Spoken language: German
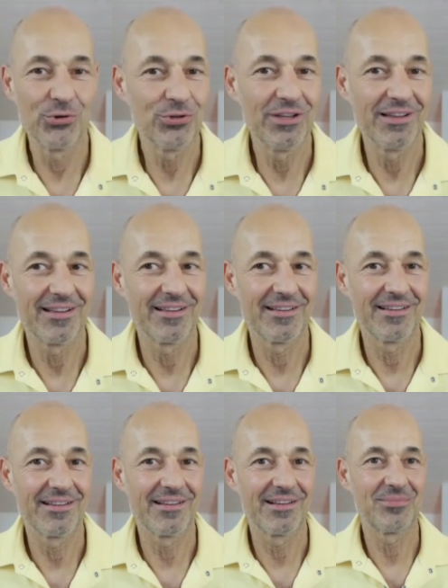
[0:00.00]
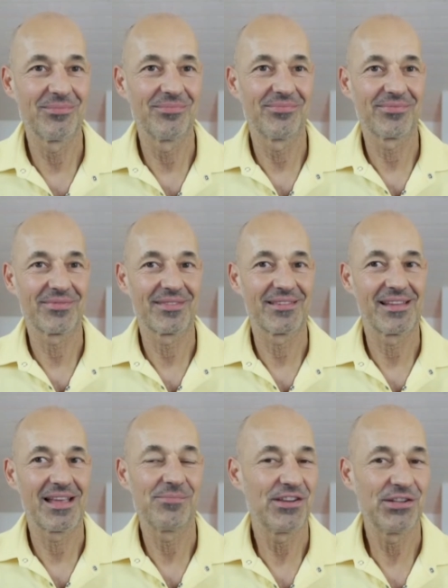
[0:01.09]
null ähm,
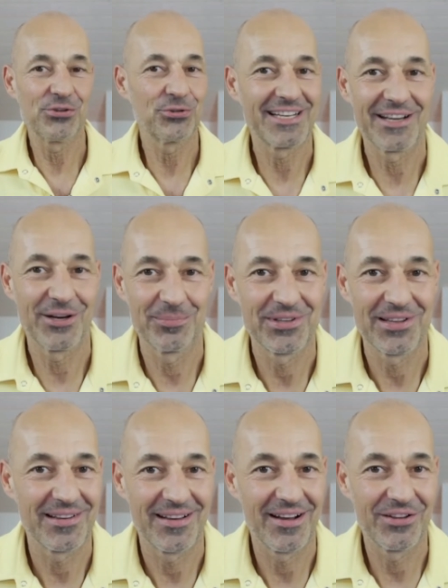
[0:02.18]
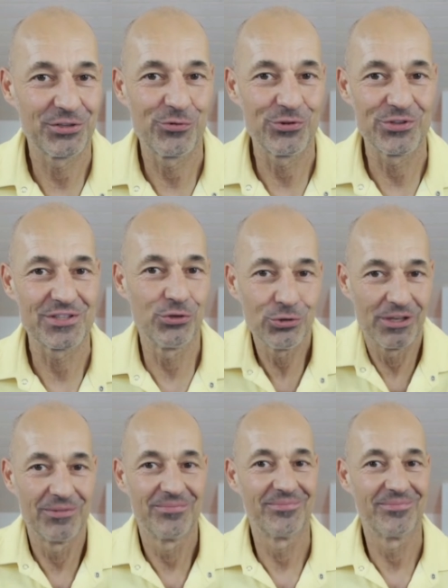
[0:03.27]
Empfindungen gehabt an den Füßen, null.